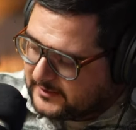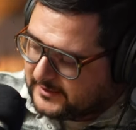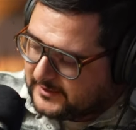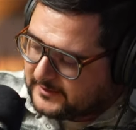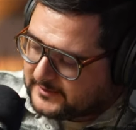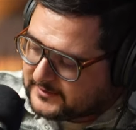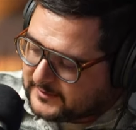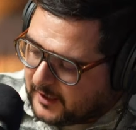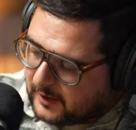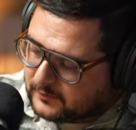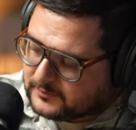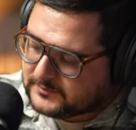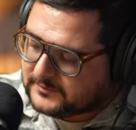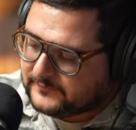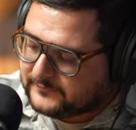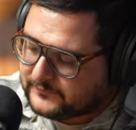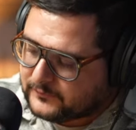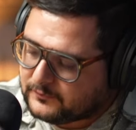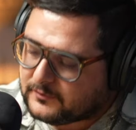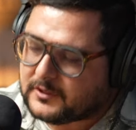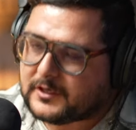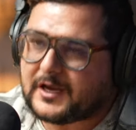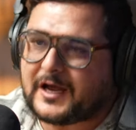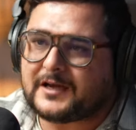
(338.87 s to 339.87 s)
den
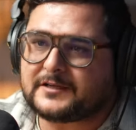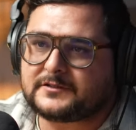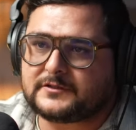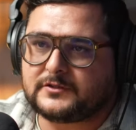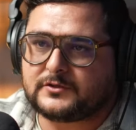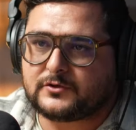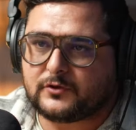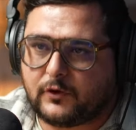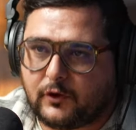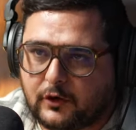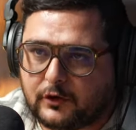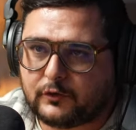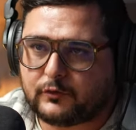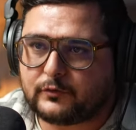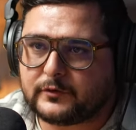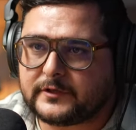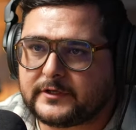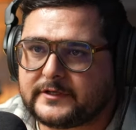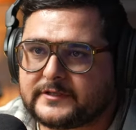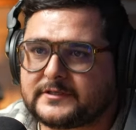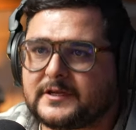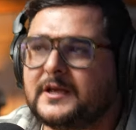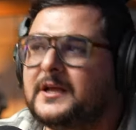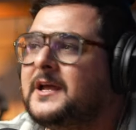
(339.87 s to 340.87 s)
1480 Euro
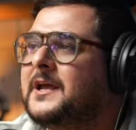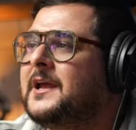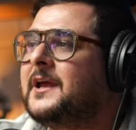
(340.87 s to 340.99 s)
ist,